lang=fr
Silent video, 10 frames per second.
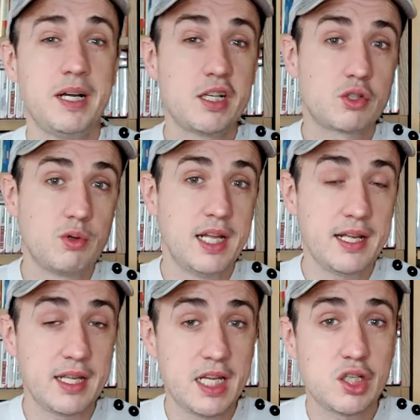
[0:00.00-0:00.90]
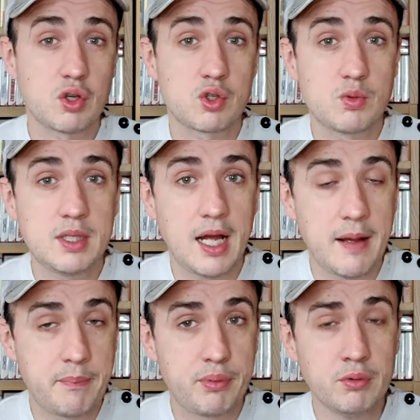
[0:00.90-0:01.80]
ben je l'ai et j'en suis
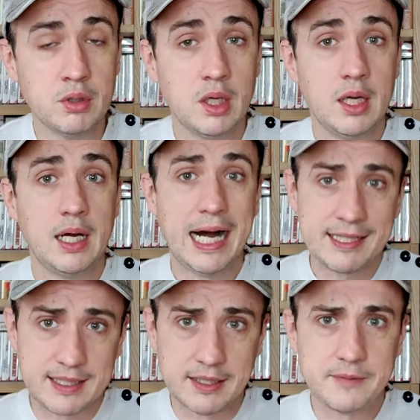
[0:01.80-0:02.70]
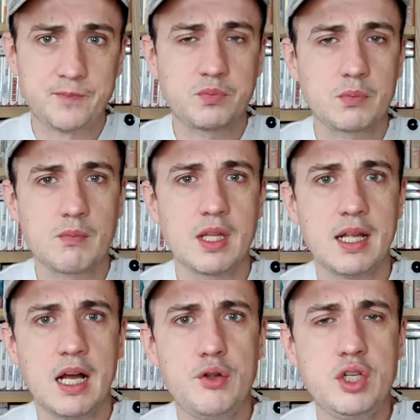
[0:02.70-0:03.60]
un peu atteint
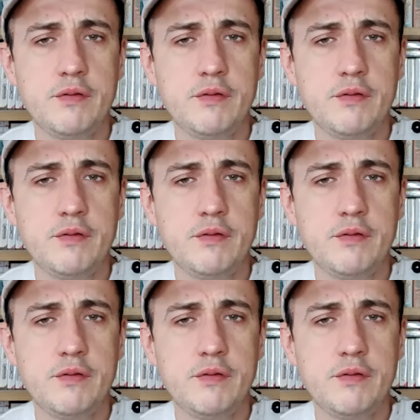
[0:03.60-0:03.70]
un